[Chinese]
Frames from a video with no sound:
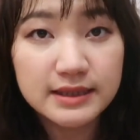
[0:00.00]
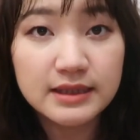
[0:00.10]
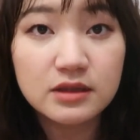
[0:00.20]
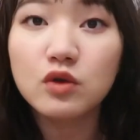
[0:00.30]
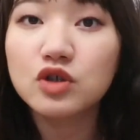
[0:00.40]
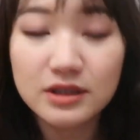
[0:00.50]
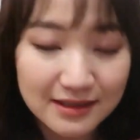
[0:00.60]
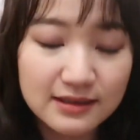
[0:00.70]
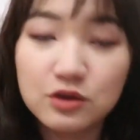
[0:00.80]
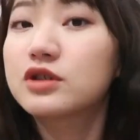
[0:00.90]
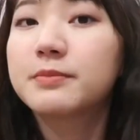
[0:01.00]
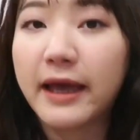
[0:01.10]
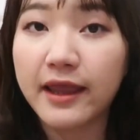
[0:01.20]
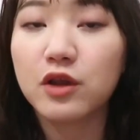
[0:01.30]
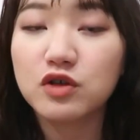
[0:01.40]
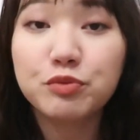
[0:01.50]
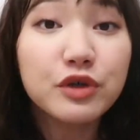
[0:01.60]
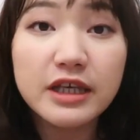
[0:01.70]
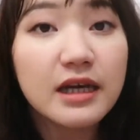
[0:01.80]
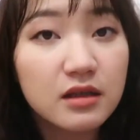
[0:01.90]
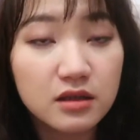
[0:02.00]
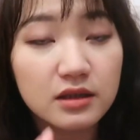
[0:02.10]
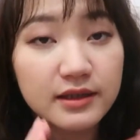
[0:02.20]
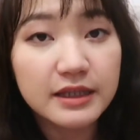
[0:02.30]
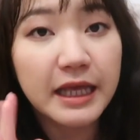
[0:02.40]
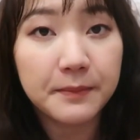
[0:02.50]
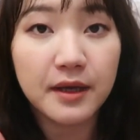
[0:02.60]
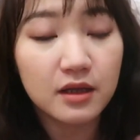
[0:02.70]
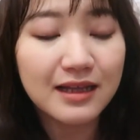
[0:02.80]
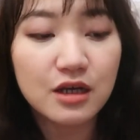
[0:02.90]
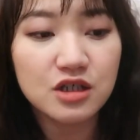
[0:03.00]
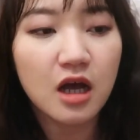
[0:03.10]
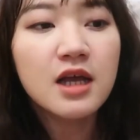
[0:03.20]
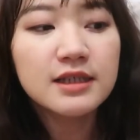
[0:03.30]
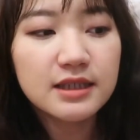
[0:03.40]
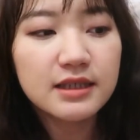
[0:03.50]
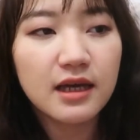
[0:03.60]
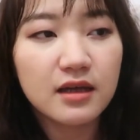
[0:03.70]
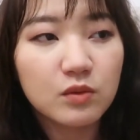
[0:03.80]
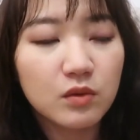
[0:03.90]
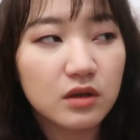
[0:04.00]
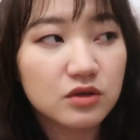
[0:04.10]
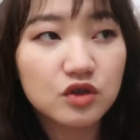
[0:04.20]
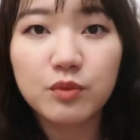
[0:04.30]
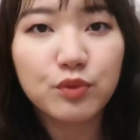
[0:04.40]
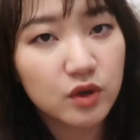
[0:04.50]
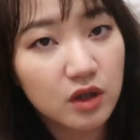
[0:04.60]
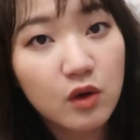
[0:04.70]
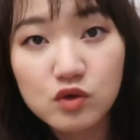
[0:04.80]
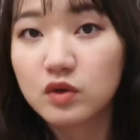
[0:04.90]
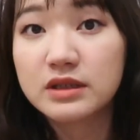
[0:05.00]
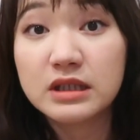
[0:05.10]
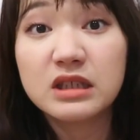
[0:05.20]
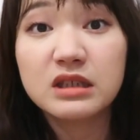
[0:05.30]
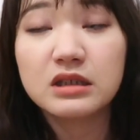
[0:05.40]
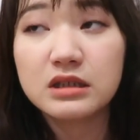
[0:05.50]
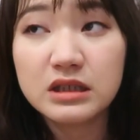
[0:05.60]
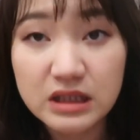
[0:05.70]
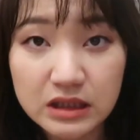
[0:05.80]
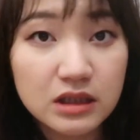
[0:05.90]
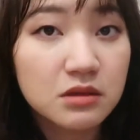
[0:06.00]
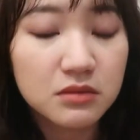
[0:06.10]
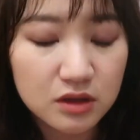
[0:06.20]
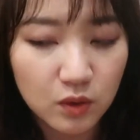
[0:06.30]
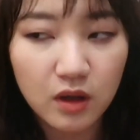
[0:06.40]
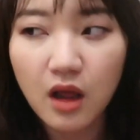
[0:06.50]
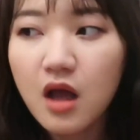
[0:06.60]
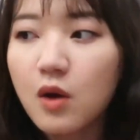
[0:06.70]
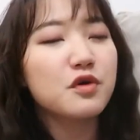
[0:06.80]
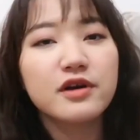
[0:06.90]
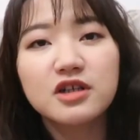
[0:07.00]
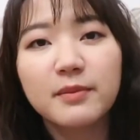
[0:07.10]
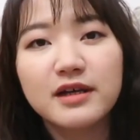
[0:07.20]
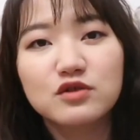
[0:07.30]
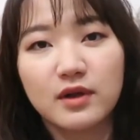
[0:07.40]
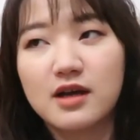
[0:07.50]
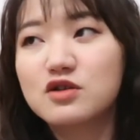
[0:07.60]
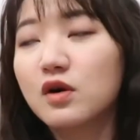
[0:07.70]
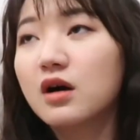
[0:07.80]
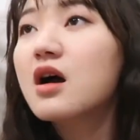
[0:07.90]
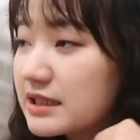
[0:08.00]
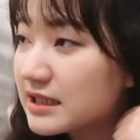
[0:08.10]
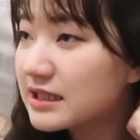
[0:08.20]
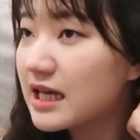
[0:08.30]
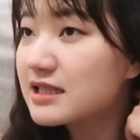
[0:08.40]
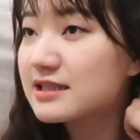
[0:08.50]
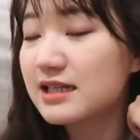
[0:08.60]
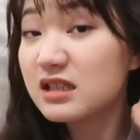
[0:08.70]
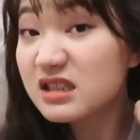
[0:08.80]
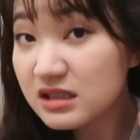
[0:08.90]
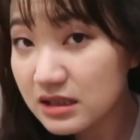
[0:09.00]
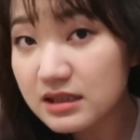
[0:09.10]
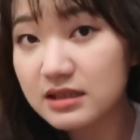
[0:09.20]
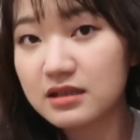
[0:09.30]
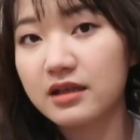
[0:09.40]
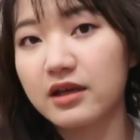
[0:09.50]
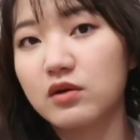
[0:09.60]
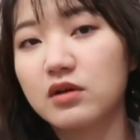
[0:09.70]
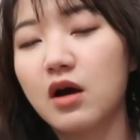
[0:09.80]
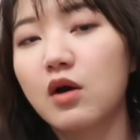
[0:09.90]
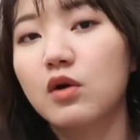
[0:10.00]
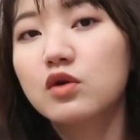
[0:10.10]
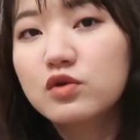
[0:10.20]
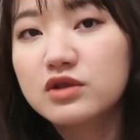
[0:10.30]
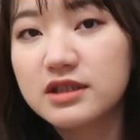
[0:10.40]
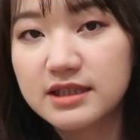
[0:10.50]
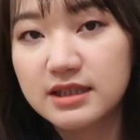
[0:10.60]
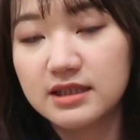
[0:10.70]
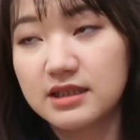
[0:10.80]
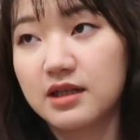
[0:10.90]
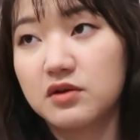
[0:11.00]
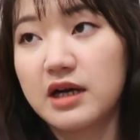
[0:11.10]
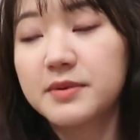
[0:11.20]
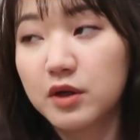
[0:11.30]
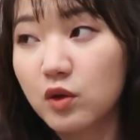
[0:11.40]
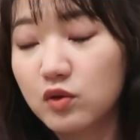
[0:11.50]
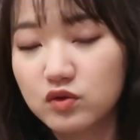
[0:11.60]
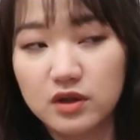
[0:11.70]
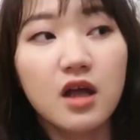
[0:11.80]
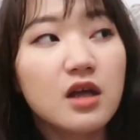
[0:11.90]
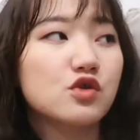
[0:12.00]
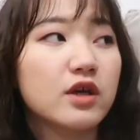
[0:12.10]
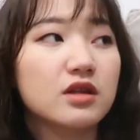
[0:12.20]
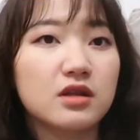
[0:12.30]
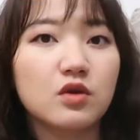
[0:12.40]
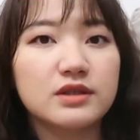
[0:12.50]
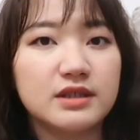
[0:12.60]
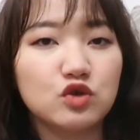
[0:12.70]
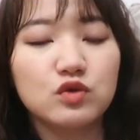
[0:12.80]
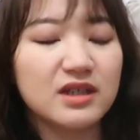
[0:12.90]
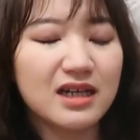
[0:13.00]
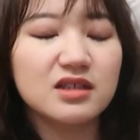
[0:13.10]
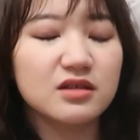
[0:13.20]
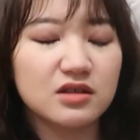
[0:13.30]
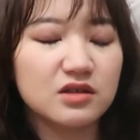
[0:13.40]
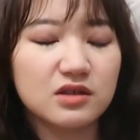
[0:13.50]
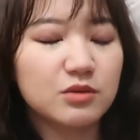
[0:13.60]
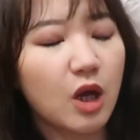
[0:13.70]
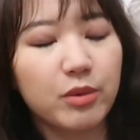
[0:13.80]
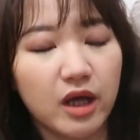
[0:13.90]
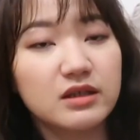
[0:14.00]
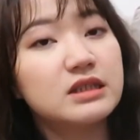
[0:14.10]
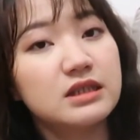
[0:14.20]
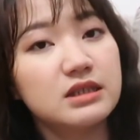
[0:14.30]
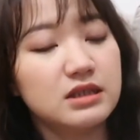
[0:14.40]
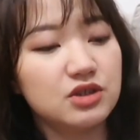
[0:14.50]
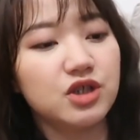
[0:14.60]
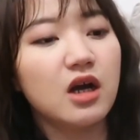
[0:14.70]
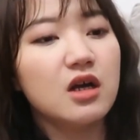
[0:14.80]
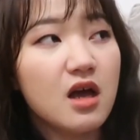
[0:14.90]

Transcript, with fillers: 七都是，就是每一天都是不一样的。类别的大赏。今年我就不能够做七级那么多了。对于上班族来说，提前剪七级的内容，然后录制七级的内容还是比较痛苦的，所以就集数应该是到不了七级这样。